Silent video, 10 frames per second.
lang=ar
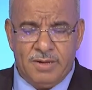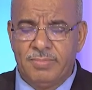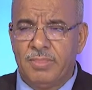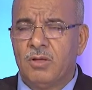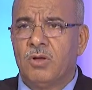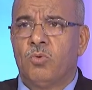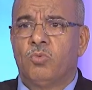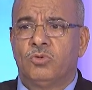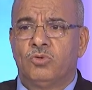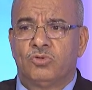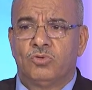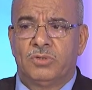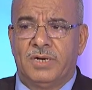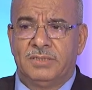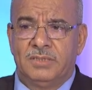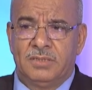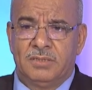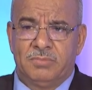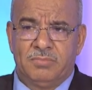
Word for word: الرئيس والدستور يعني